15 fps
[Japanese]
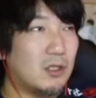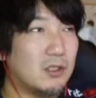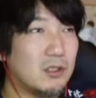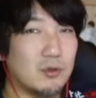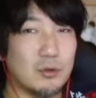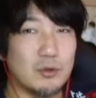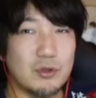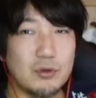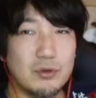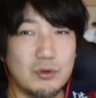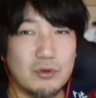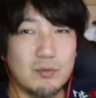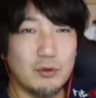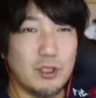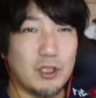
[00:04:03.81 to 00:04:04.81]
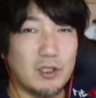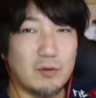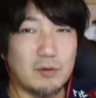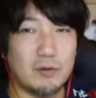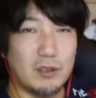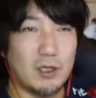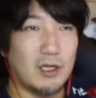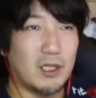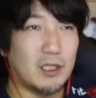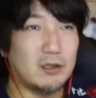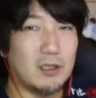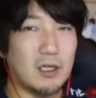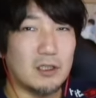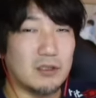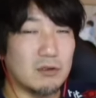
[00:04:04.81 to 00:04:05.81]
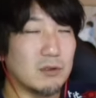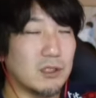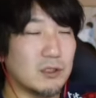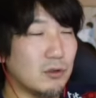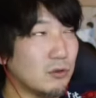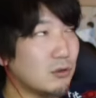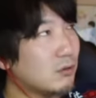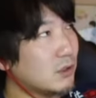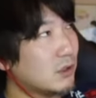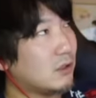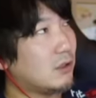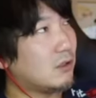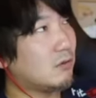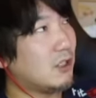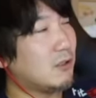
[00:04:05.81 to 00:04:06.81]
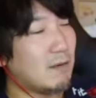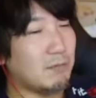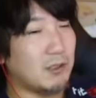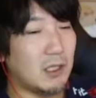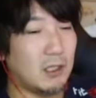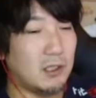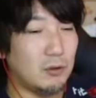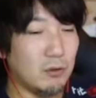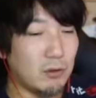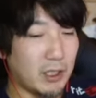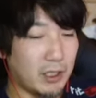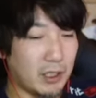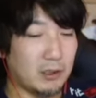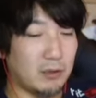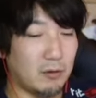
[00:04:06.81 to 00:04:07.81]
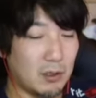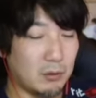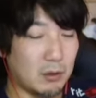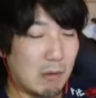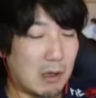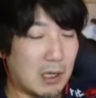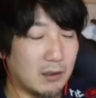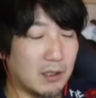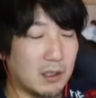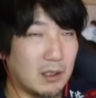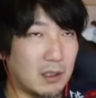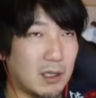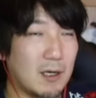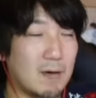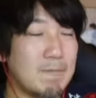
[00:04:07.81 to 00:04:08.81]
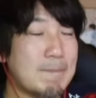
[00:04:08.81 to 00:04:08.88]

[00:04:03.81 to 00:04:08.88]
スト2もできるんだ、やったと思って、その当時っていうのは今みたいにどこで流行ってるかとかわかんないから、